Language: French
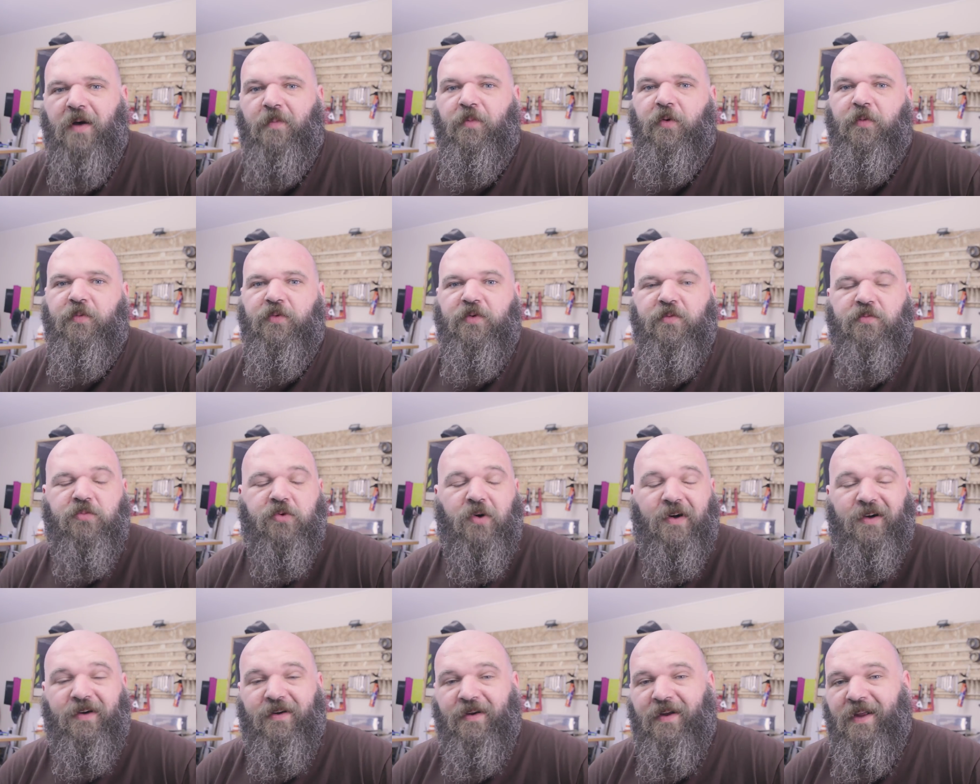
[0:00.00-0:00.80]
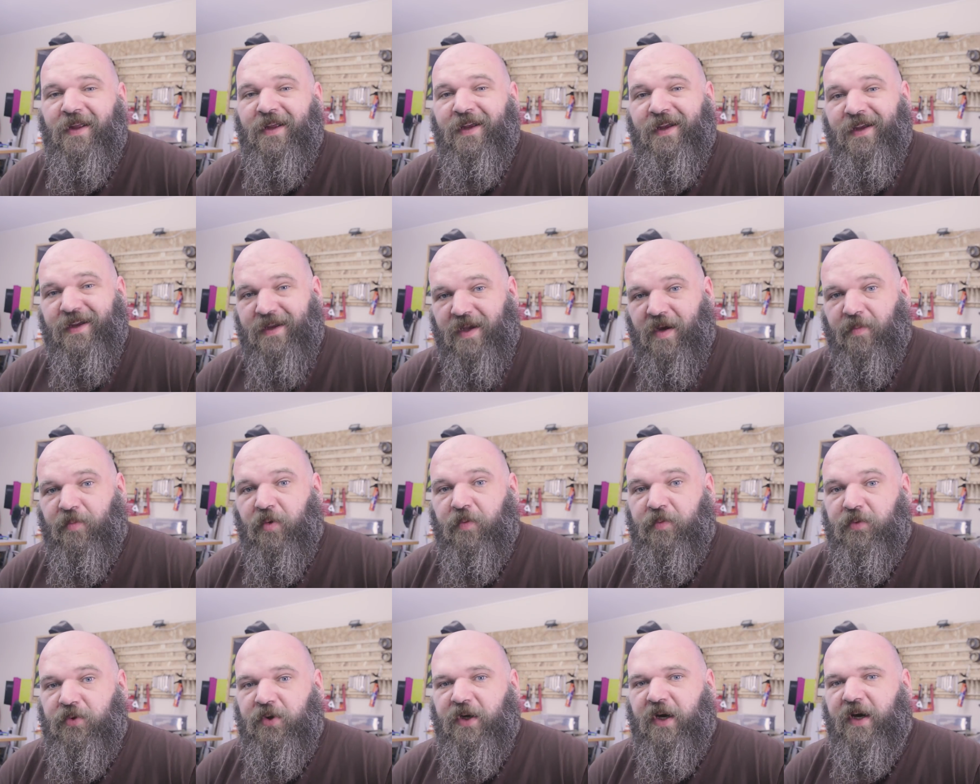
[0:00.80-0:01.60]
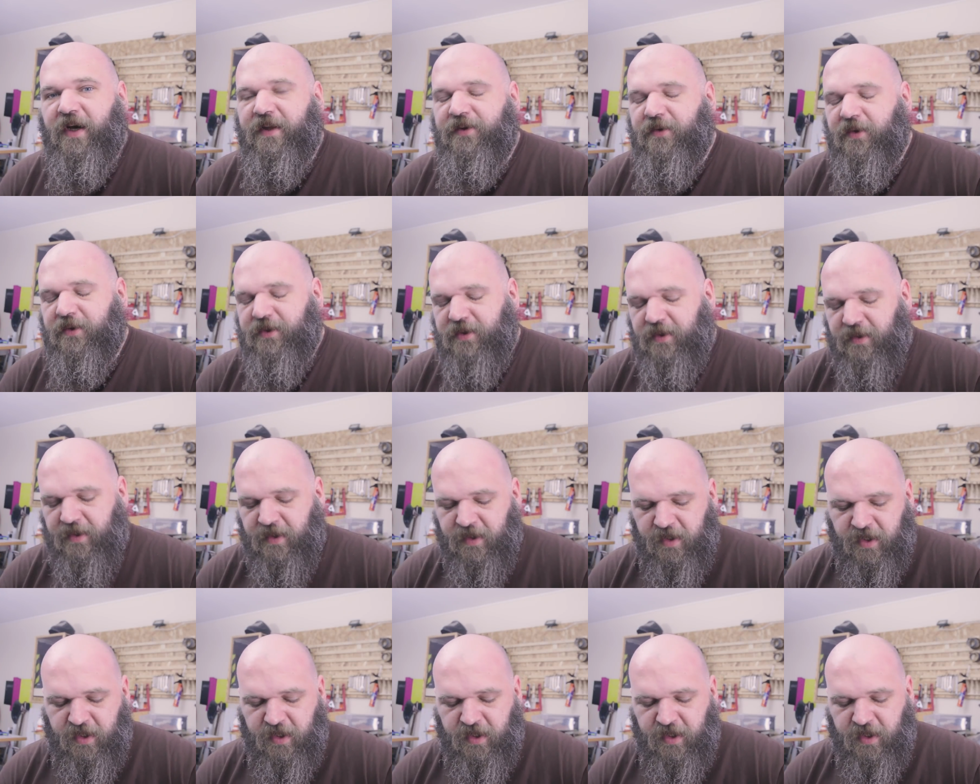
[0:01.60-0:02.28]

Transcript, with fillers: un peu plus bourrin et un peu plus cradoc.